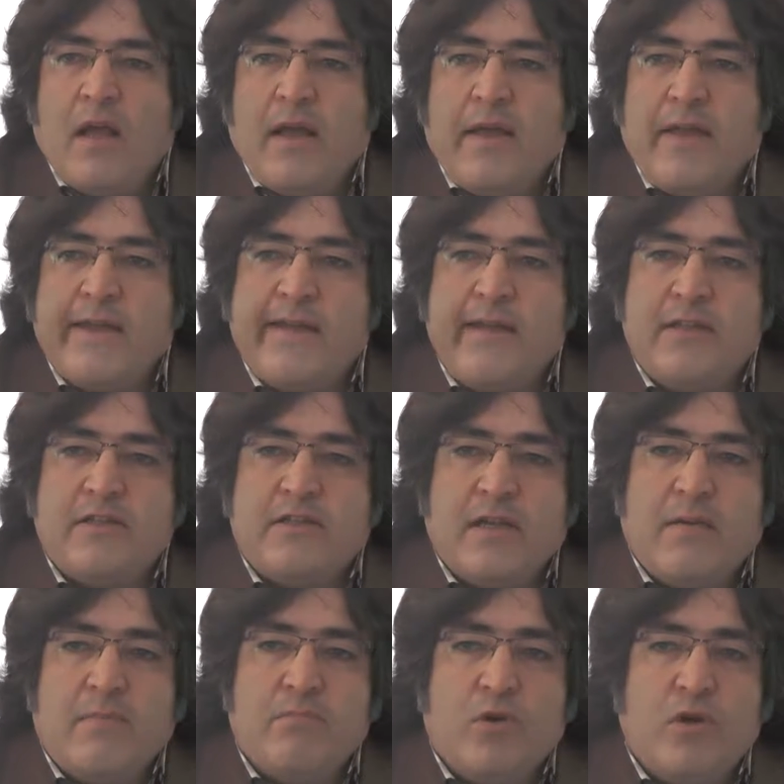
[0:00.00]

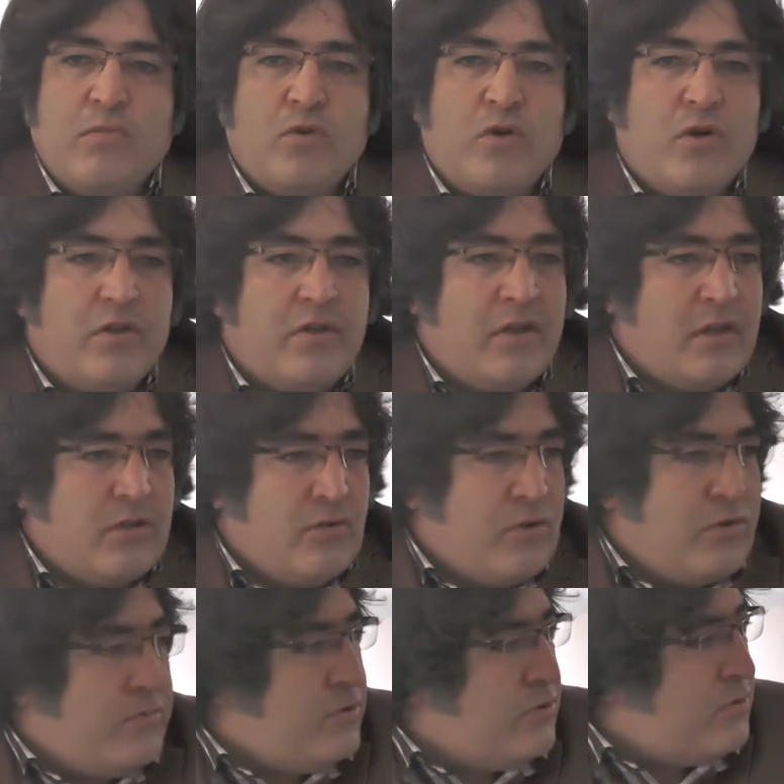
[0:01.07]
İngilizce Bölüm
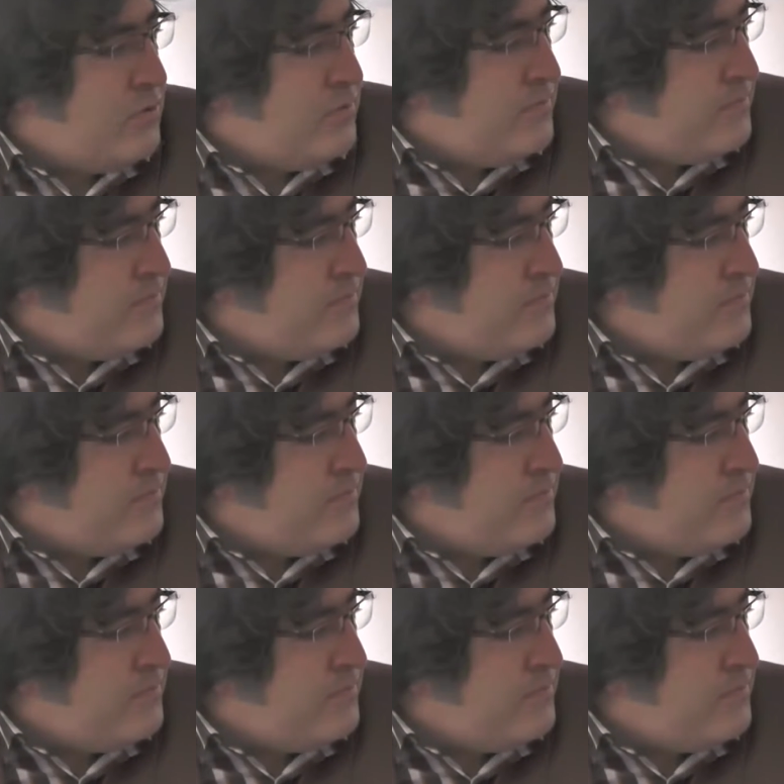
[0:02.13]
Koordinatörümüz